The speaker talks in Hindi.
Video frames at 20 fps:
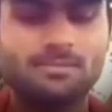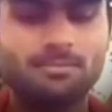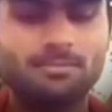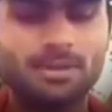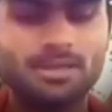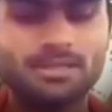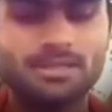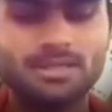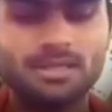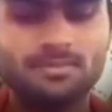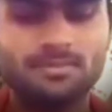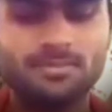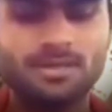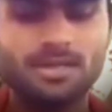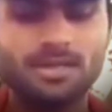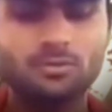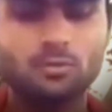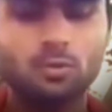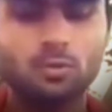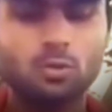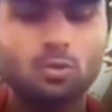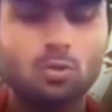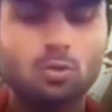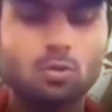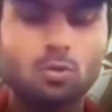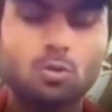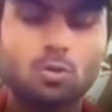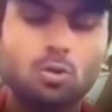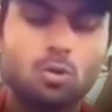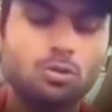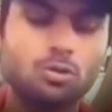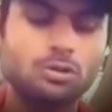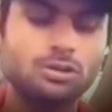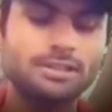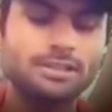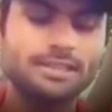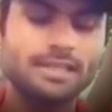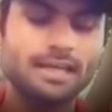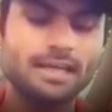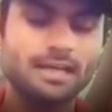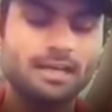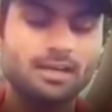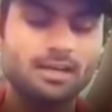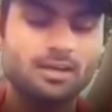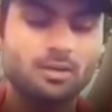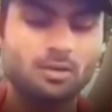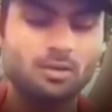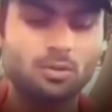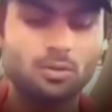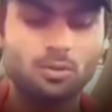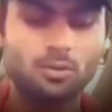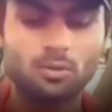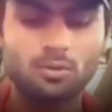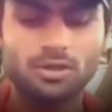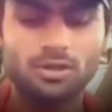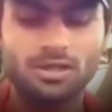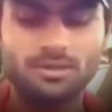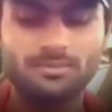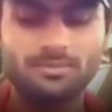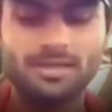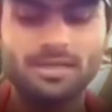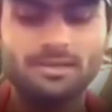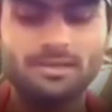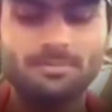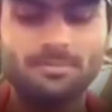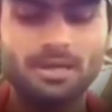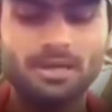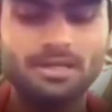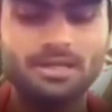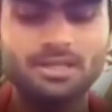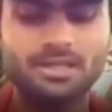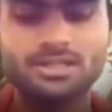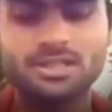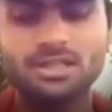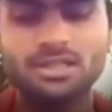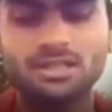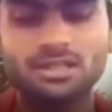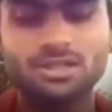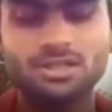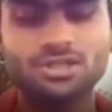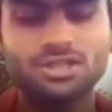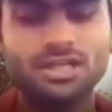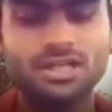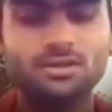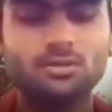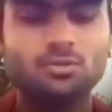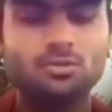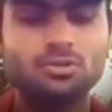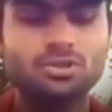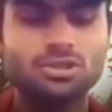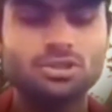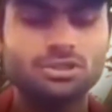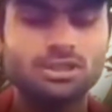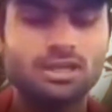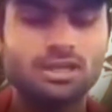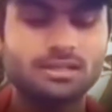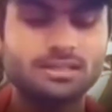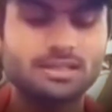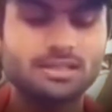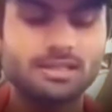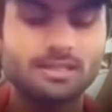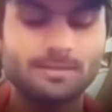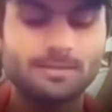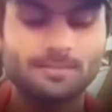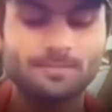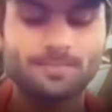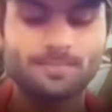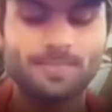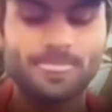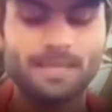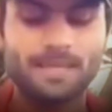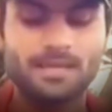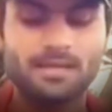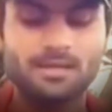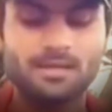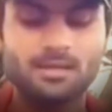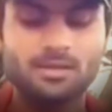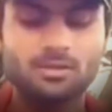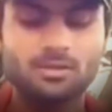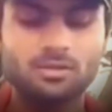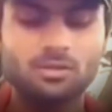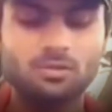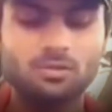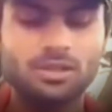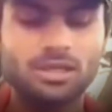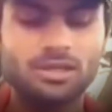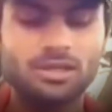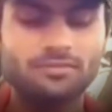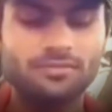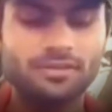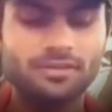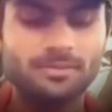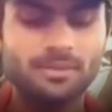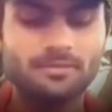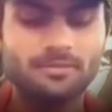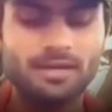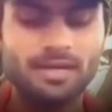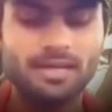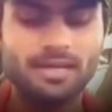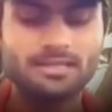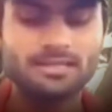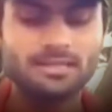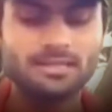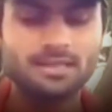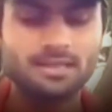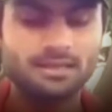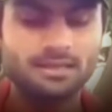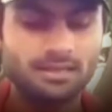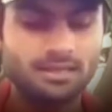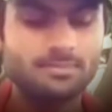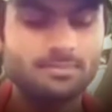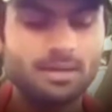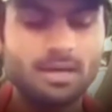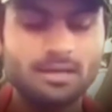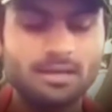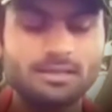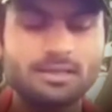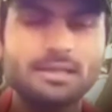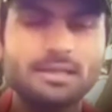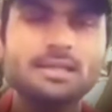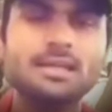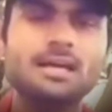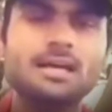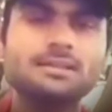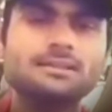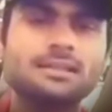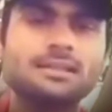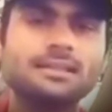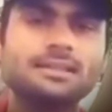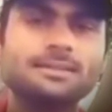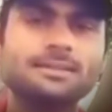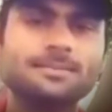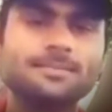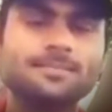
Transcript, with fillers: बस हमने दोनों को खोल दिया और हमने पानी से हर शय को जिंदा किया तो क्या फिर भी वह इंसान ईमान नहीं लाते